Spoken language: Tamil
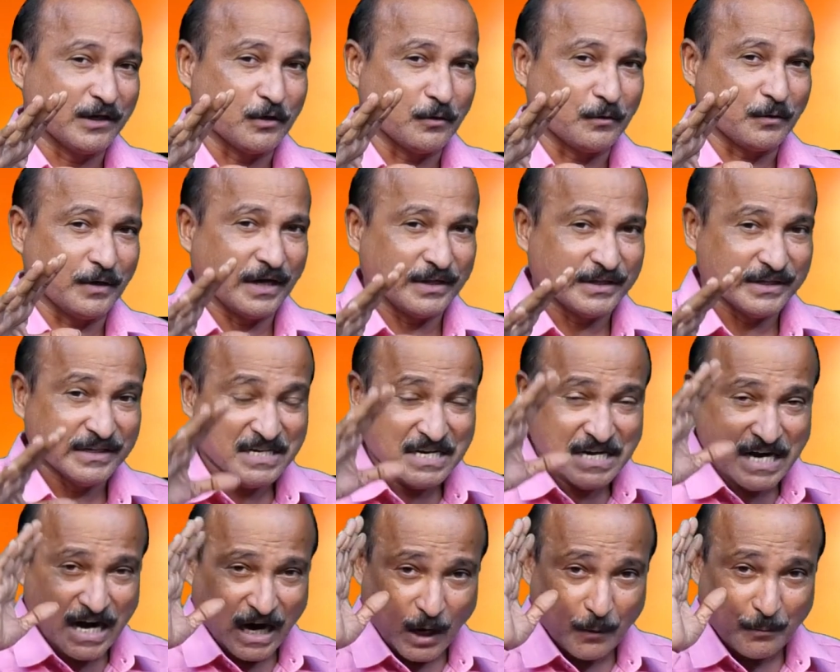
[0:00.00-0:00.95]
இருக்கக்கூடாது
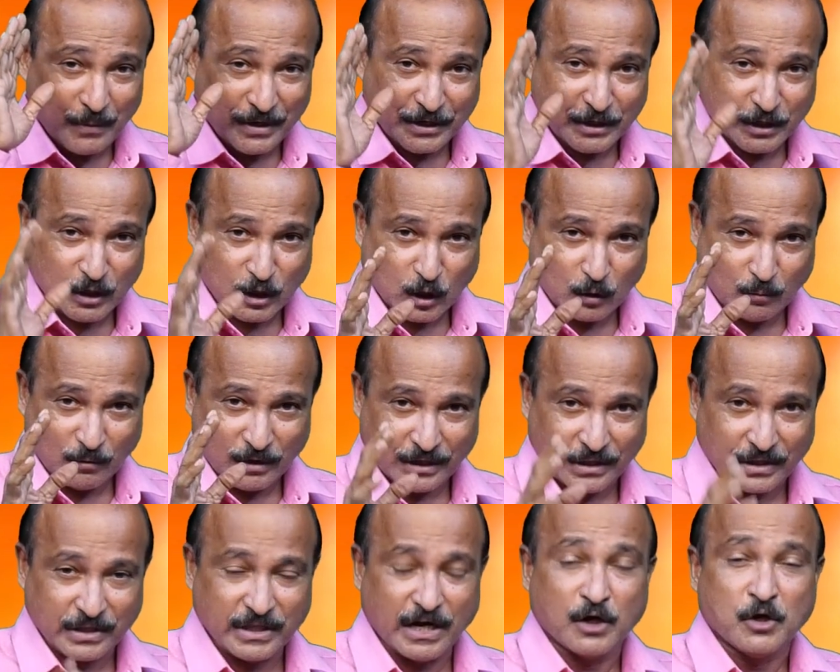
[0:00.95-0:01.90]
அப்படி இருக்கும்
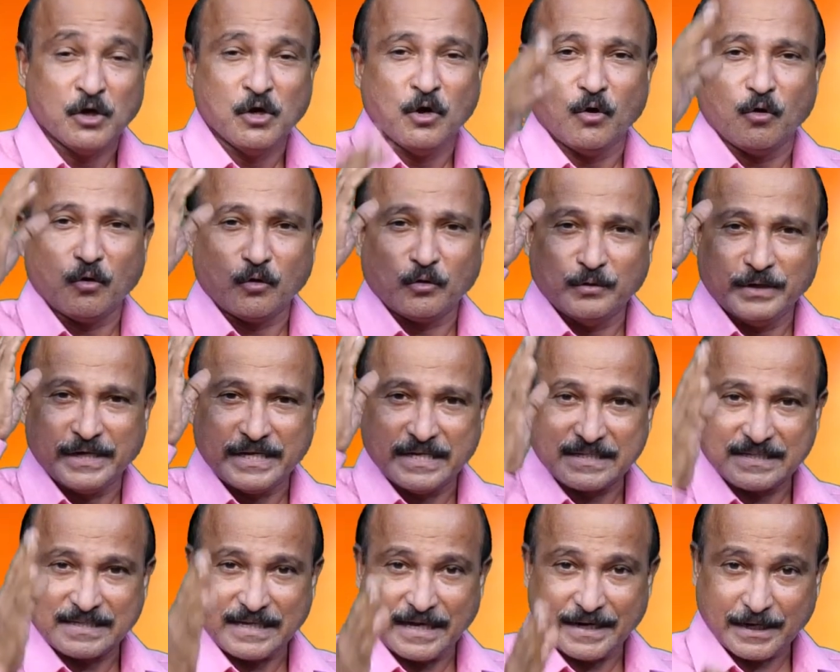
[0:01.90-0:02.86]
பொழுது தான்
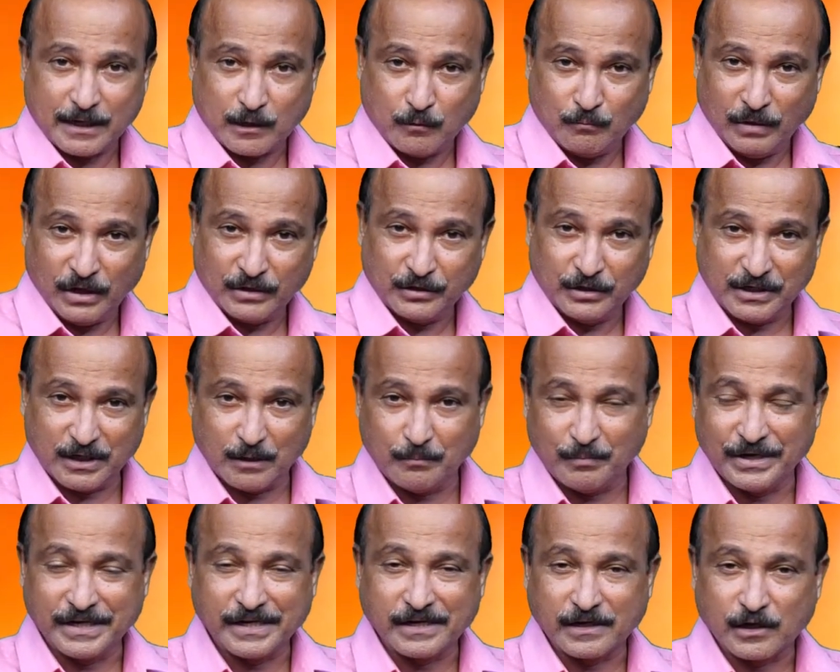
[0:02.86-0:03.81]
உங்களுடைய சரீரம்
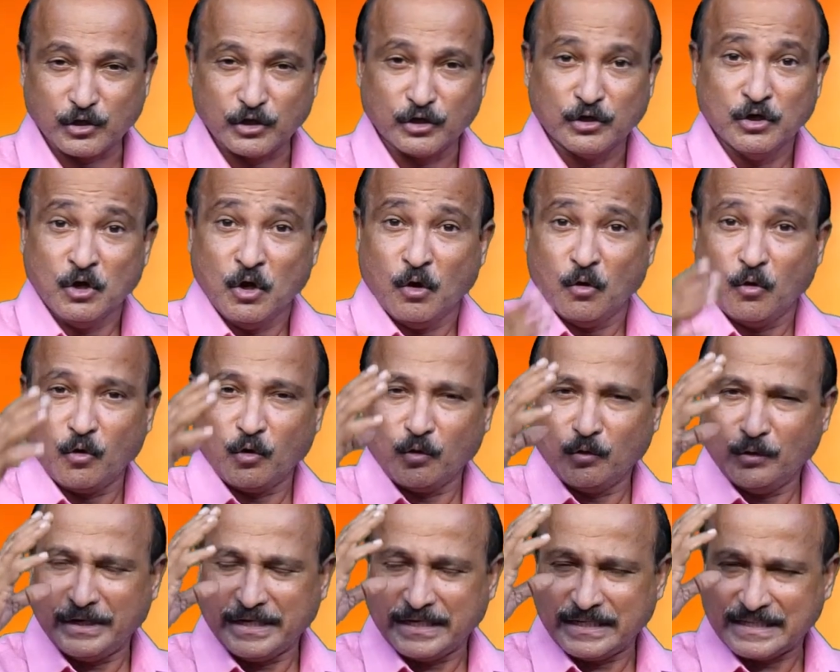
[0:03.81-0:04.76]
பாதிக்கப்படுகிறது
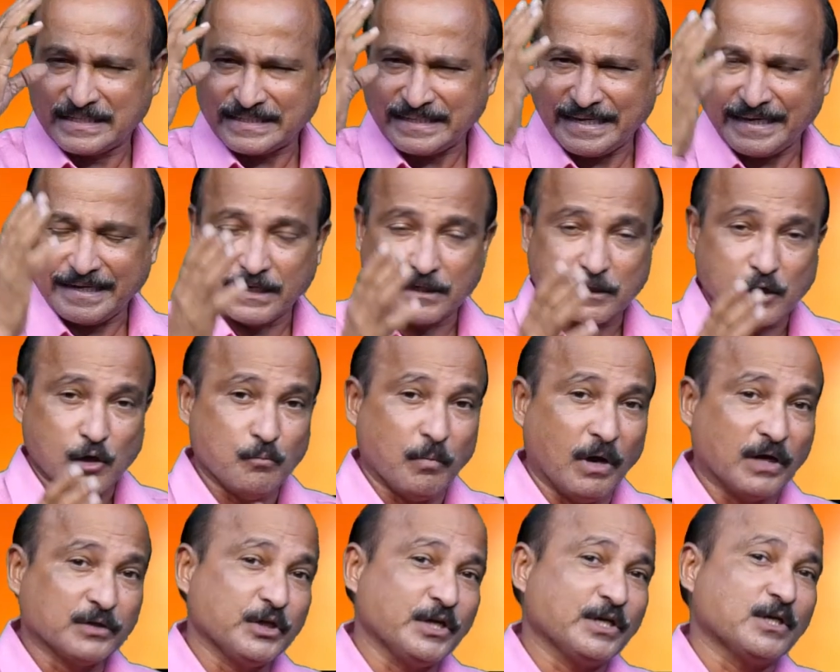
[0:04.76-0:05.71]
உங்களுடைய செயல்கள்
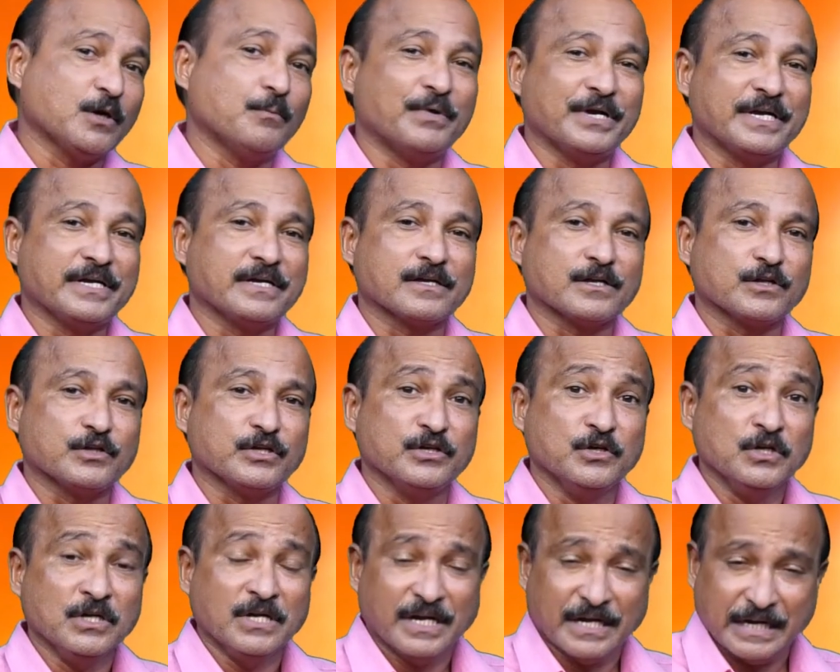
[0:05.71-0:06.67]
பாதிக்கப்படுகிறது
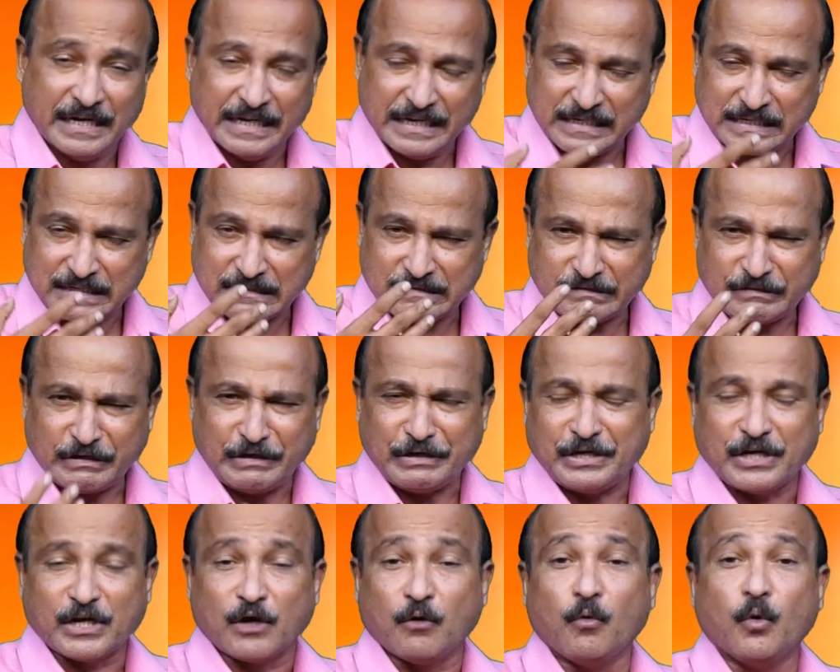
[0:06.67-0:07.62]
நீங்கள்
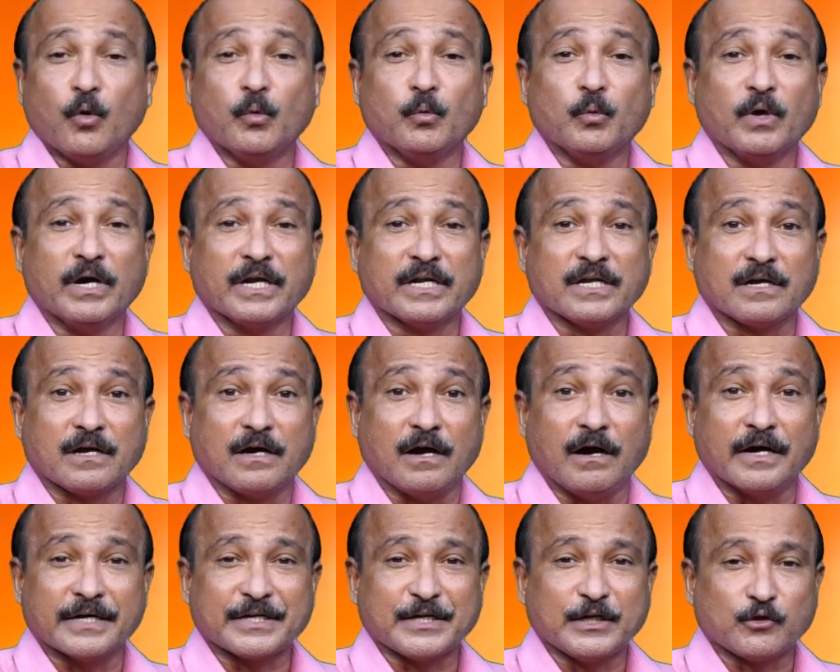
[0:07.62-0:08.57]
செய்கிற ஒவ்வொரு
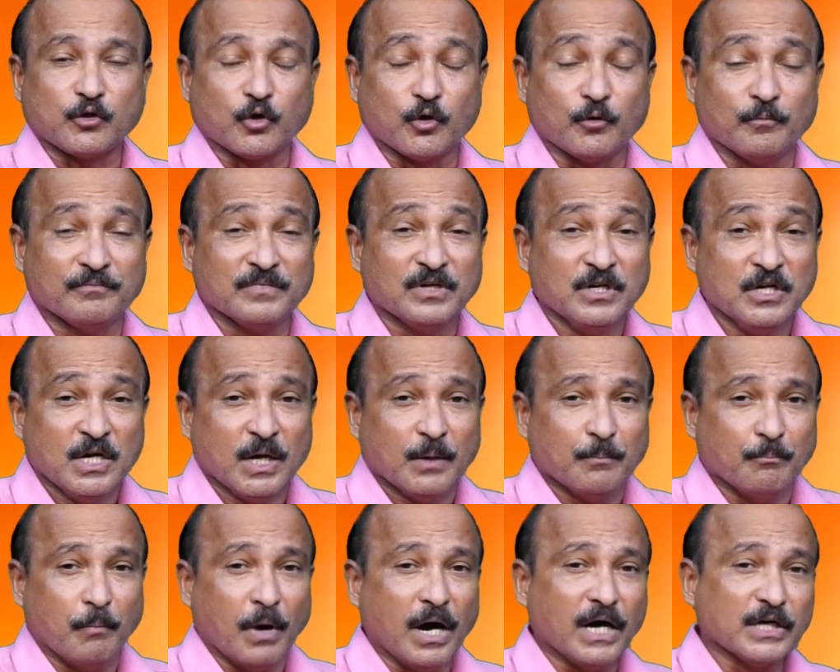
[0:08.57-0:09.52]
காரியத்திலும்
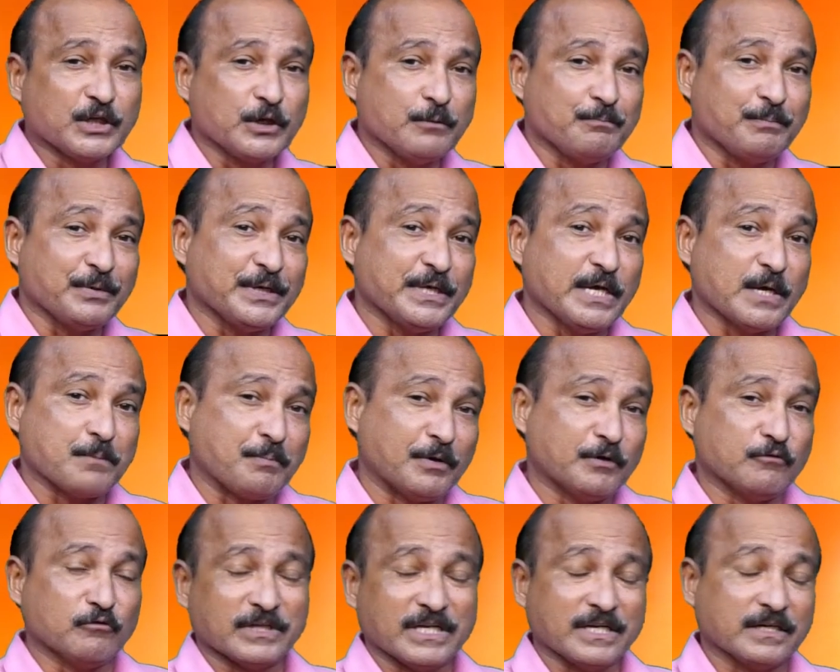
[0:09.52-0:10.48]
பாதிப்பு
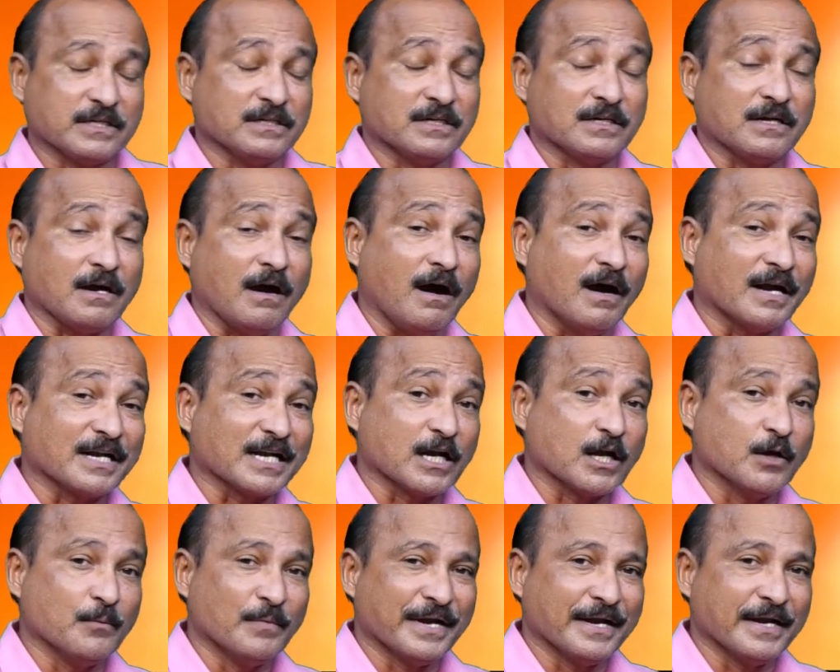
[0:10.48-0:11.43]
ஏற்படுவதற்கு
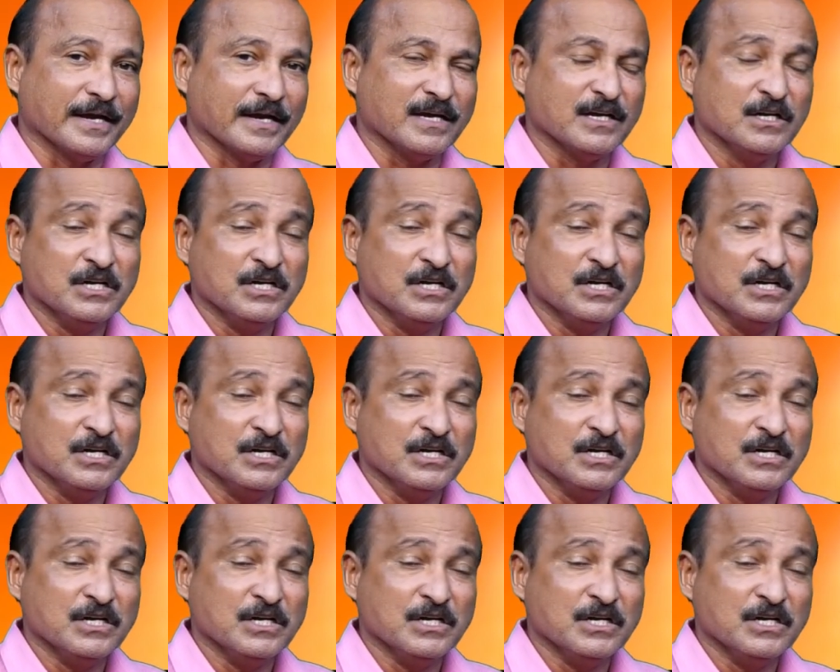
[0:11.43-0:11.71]
காரணம் என்ன